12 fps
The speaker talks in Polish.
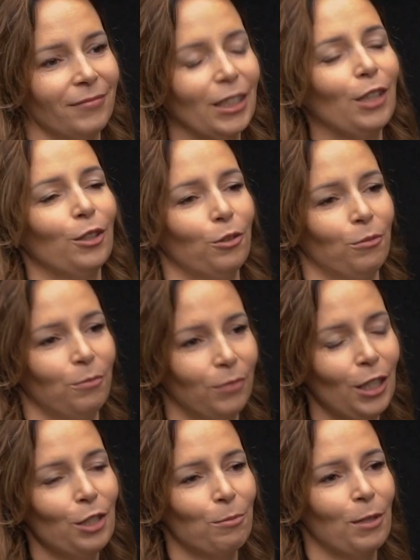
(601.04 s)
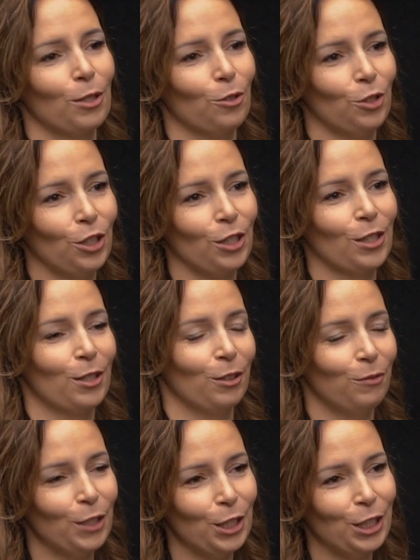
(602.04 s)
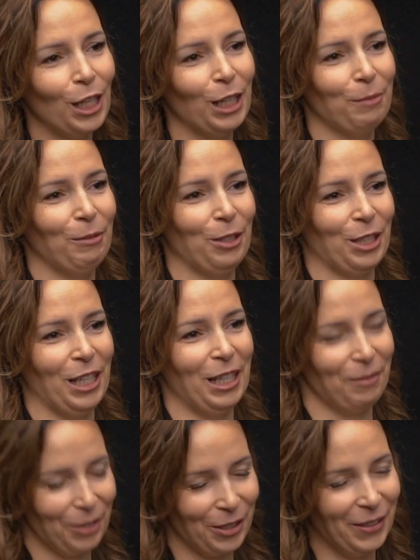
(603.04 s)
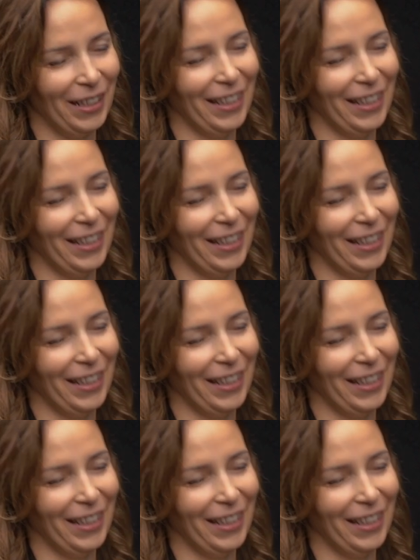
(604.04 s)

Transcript: A, to też bardzo często. 20 lat młodziej na przykład.